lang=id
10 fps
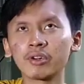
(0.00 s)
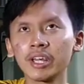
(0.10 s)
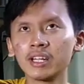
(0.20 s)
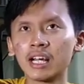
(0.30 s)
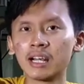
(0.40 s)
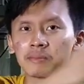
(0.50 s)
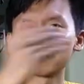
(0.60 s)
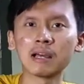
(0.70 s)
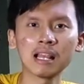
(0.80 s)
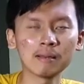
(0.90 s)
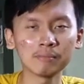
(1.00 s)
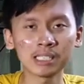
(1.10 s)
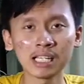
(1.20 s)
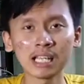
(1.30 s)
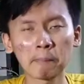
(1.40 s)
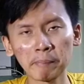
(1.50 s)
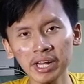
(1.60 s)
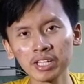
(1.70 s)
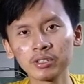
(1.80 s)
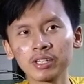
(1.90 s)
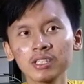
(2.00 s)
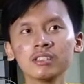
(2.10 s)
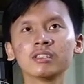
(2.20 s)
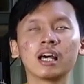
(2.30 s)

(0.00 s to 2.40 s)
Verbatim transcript: Mungkin dalam semalam bisa nyampe gitu ya